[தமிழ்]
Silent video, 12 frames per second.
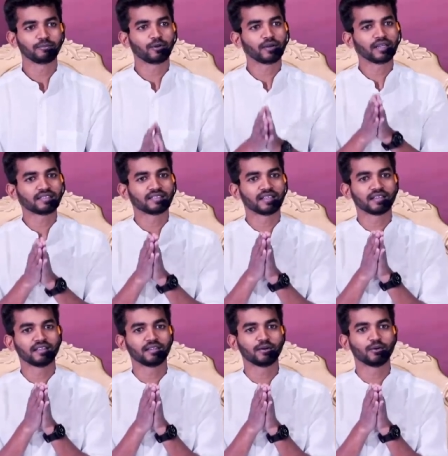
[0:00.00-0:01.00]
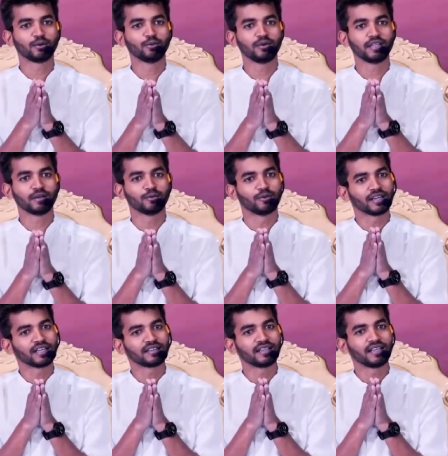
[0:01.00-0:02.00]
போல சிறந்த ஒரு உயிர்
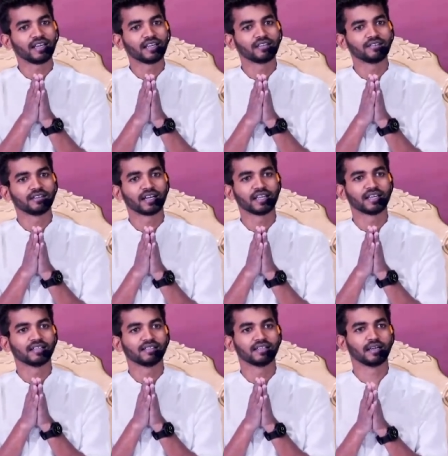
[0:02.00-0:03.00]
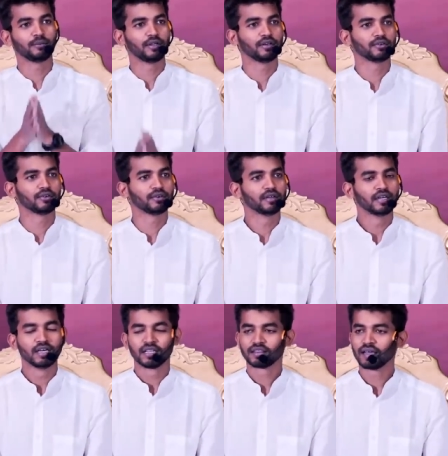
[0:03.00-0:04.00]
உலகத்திலேயே எதுவும் கிடையாது அப்படின்னும்
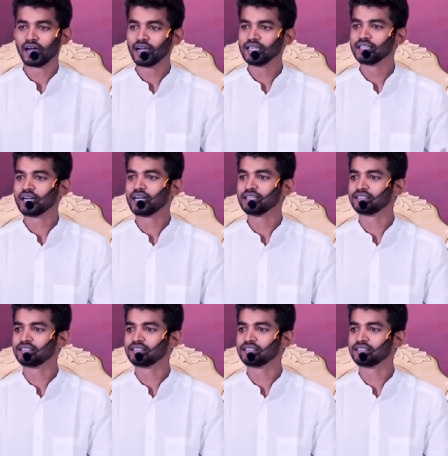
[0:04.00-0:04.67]
தாய் தான்